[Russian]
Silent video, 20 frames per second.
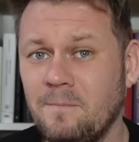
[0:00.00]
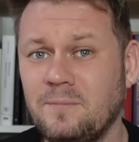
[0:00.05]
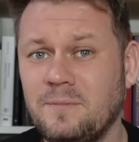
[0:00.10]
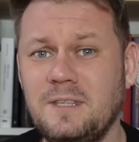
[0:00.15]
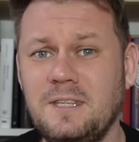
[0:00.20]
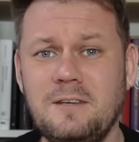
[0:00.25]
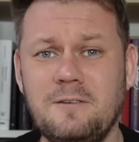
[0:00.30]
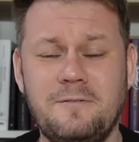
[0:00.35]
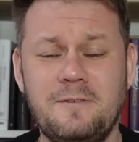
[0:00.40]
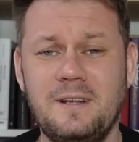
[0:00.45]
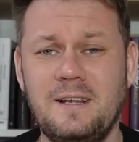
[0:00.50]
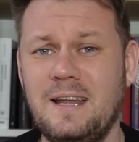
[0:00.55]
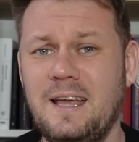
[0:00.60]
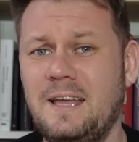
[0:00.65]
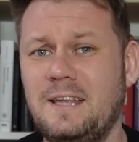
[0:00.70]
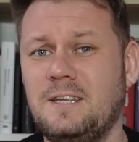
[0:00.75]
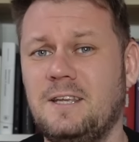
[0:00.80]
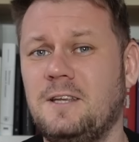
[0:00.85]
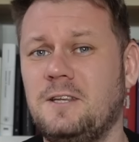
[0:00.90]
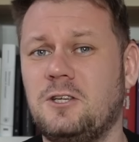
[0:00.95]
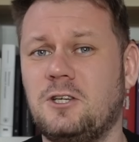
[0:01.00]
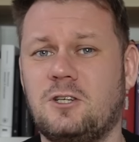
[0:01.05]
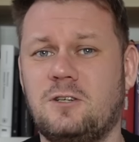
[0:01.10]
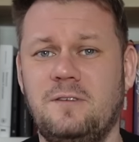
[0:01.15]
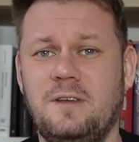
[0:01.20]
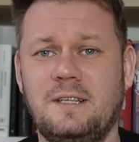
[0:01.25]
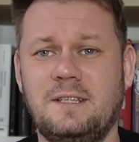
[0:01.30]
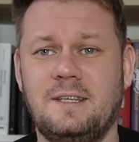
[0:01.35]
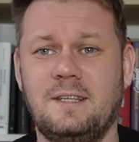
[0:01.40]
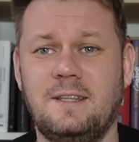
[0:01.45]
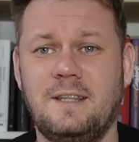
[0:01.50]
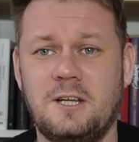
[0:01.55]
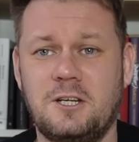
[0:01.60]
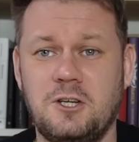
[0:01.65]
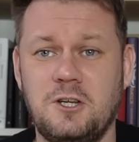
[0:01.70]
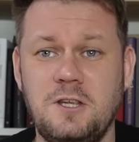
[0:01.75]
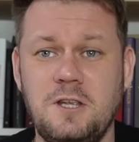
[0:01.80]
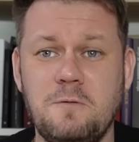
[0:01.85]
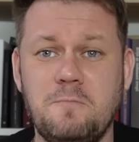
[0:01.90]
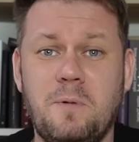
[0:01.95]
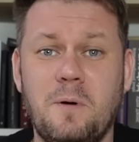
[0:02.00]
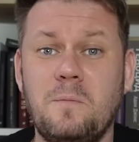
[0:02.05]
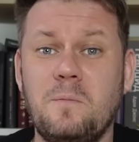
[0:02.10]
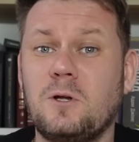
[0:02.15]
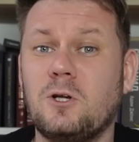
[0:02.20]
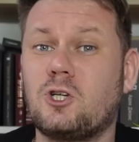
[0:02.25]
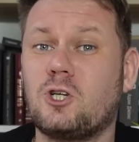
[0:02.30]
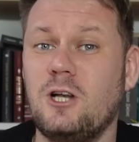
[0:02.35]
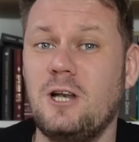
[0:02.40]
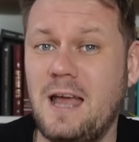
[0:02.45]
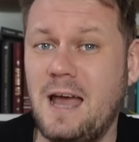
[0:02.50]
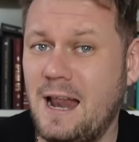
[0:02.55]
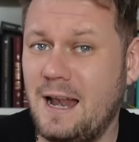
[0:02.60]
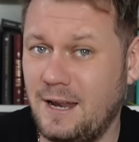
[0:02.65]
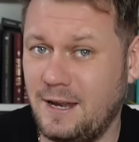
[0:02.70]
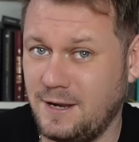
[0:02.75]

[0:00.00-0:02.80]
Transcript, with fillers: ни Финляндия, ни Швеция даже не помышляли